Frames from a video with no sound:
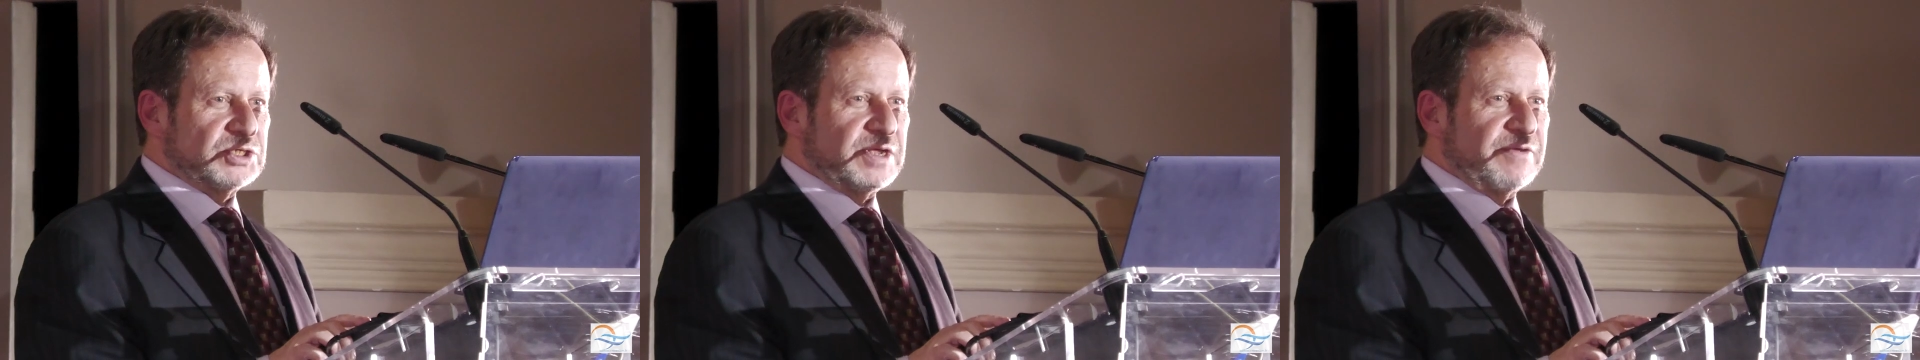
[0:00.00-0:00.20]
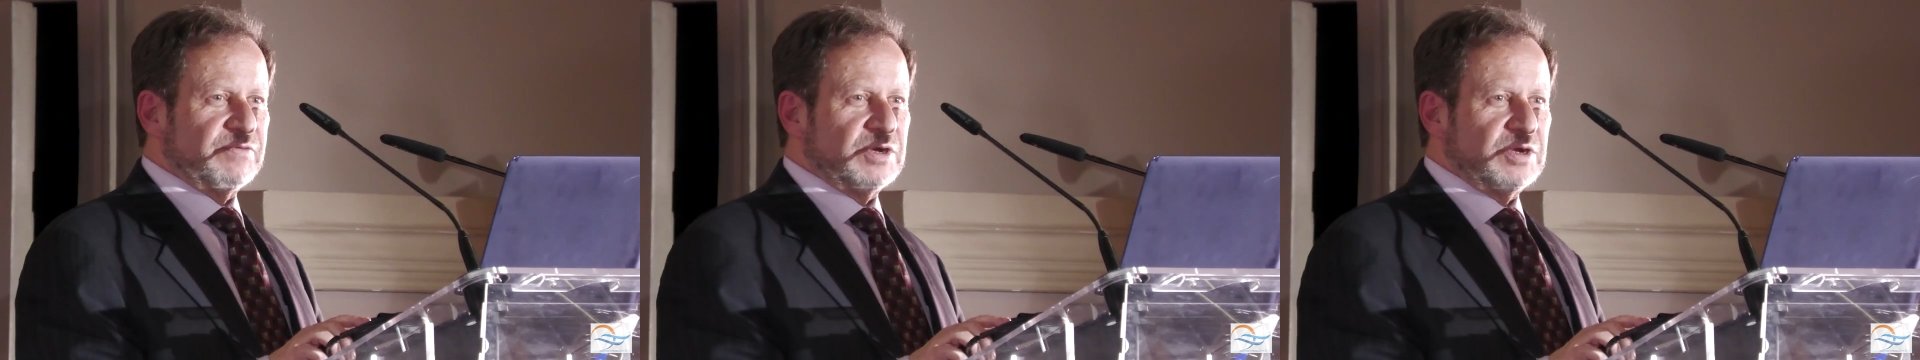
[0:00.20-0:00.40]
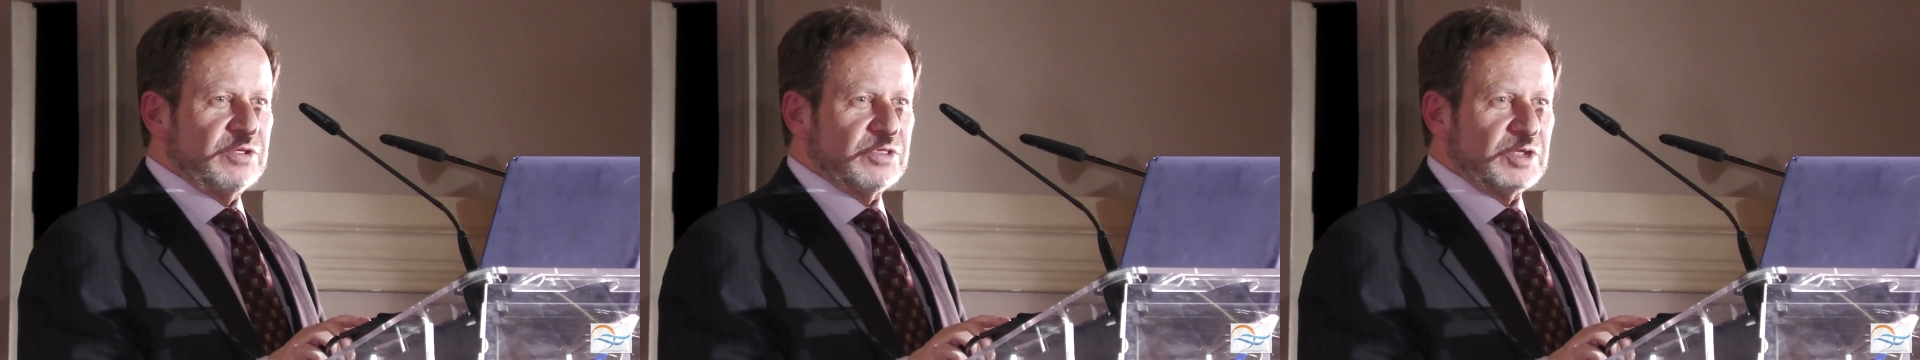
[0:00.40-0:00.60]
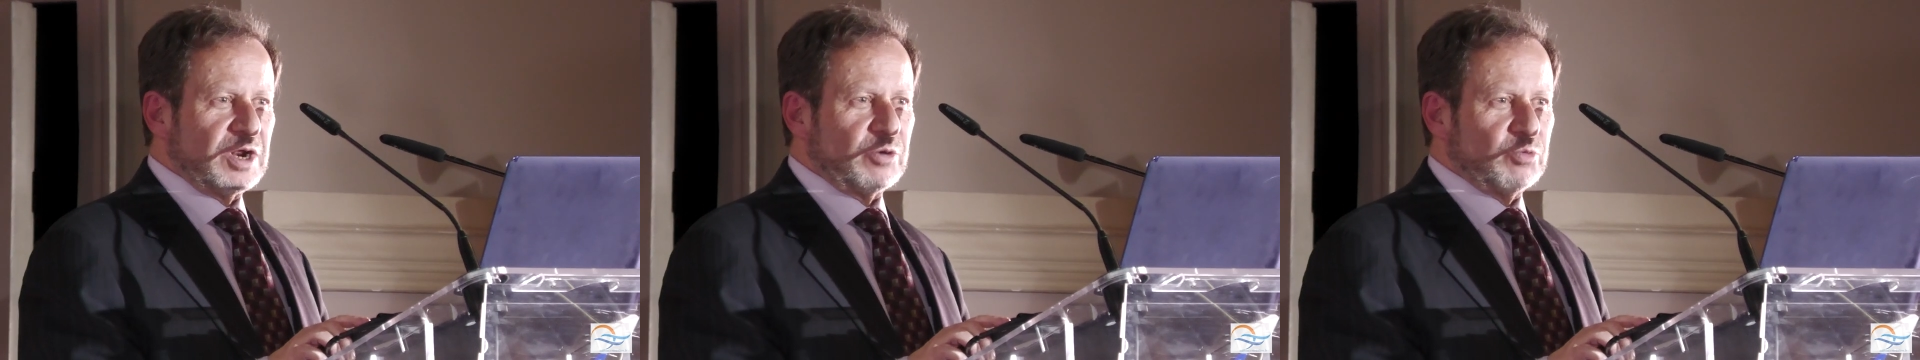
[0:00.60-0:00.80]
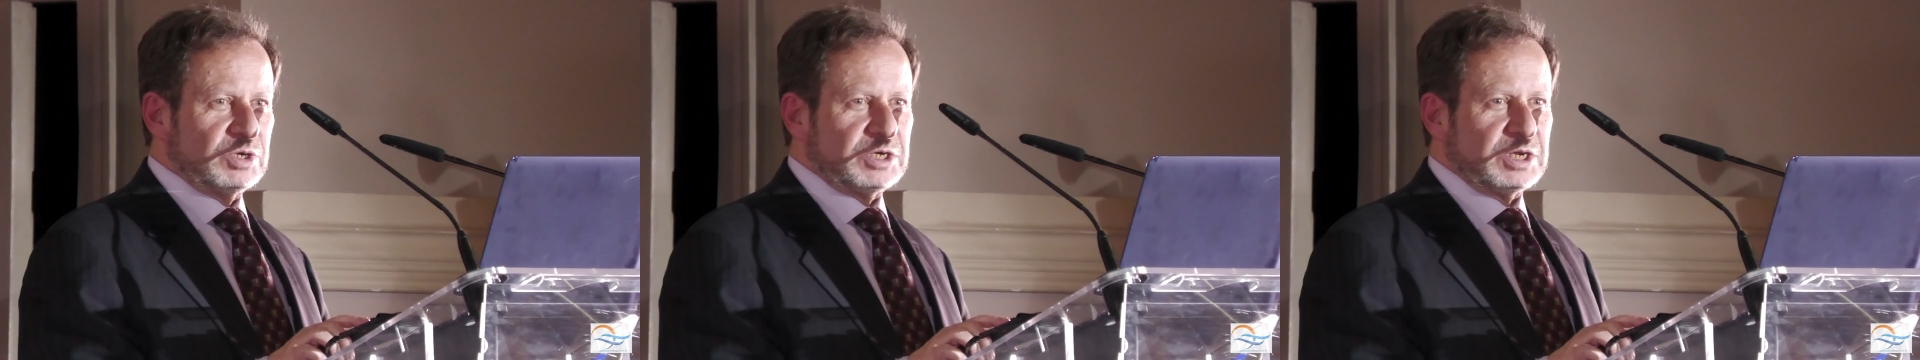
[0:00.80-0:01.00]
mais il y
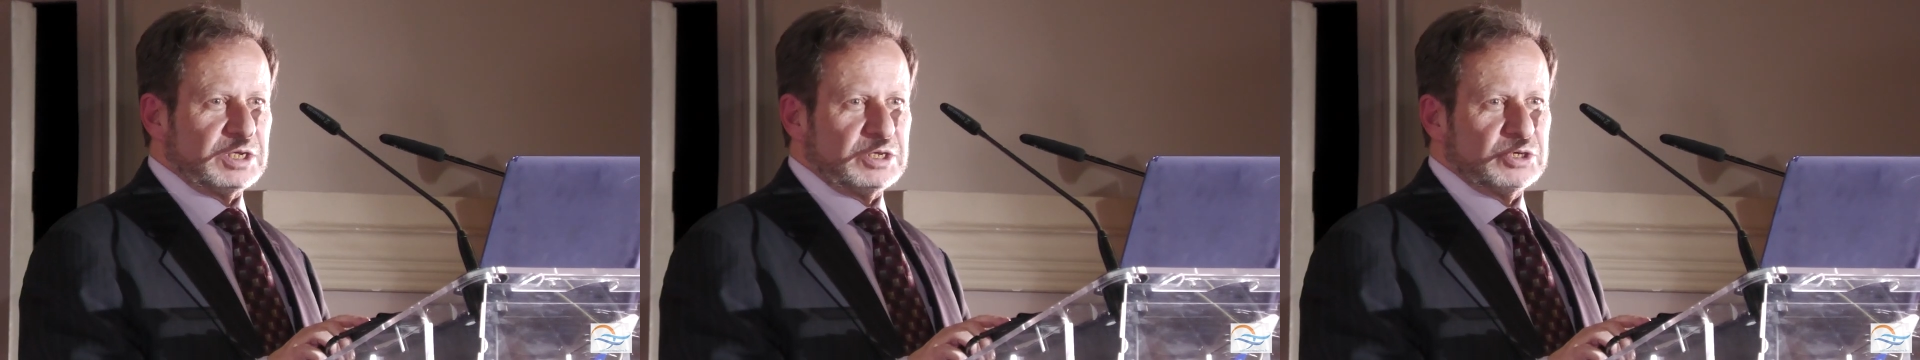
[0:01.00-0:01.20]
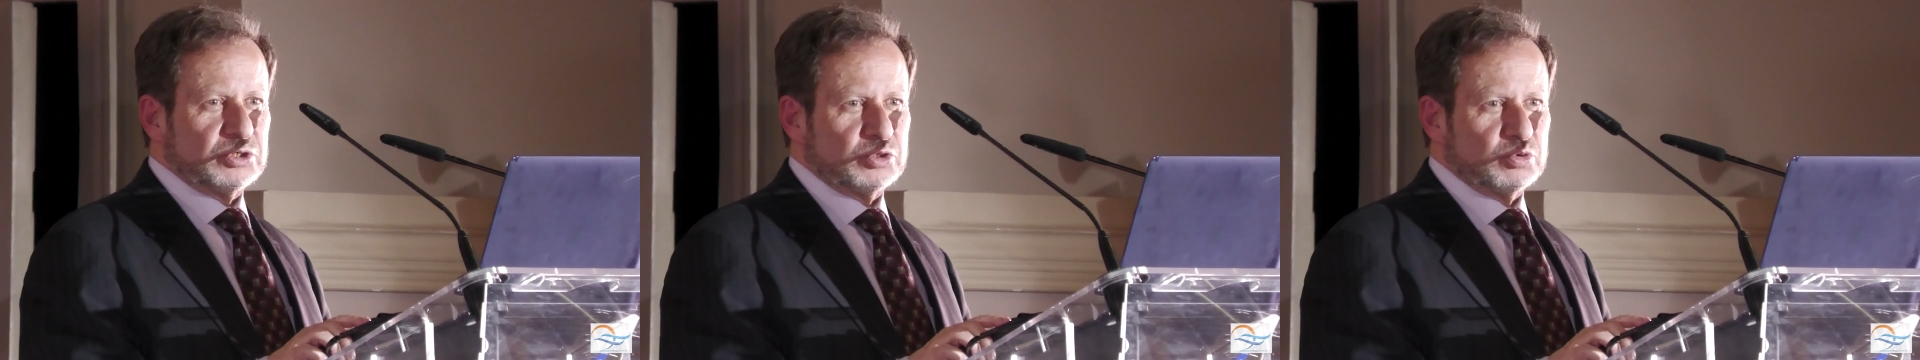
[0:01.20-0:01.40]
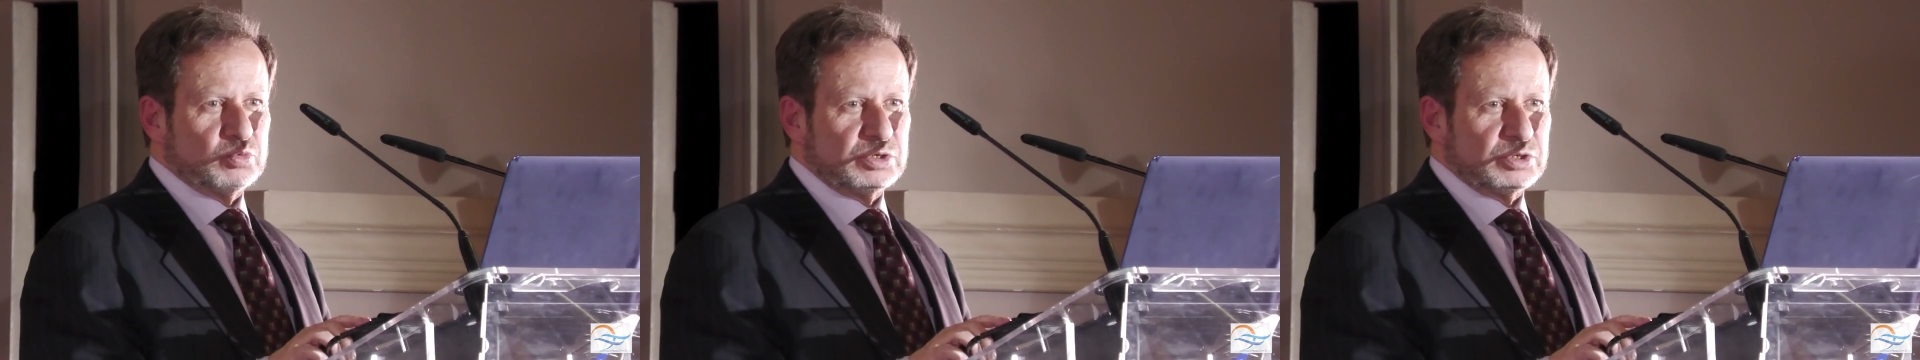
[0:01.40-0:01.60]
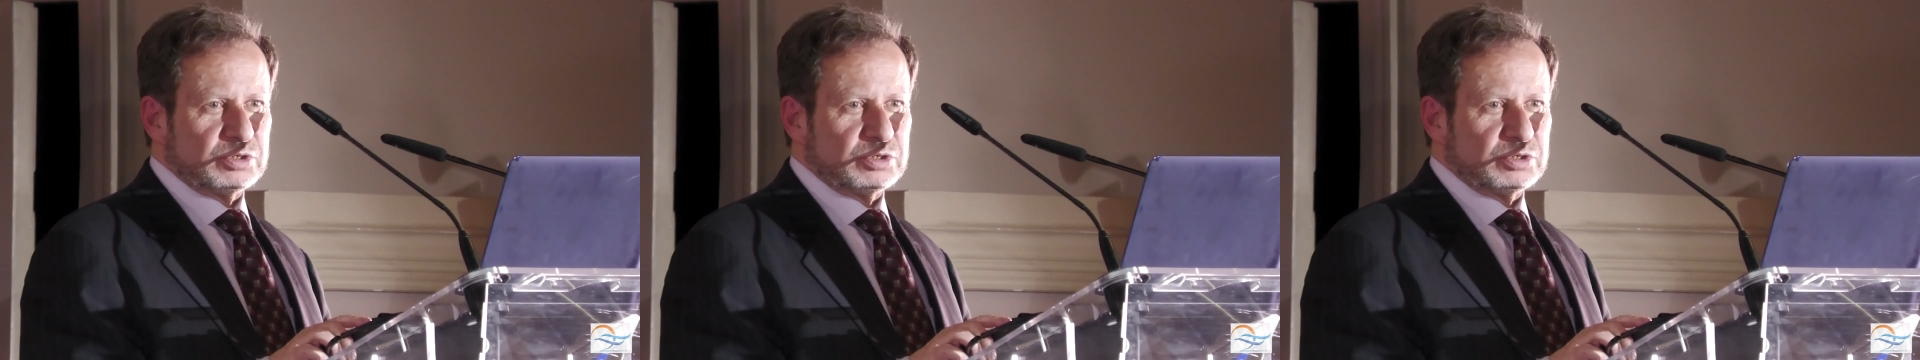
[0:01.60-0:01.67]
a euh,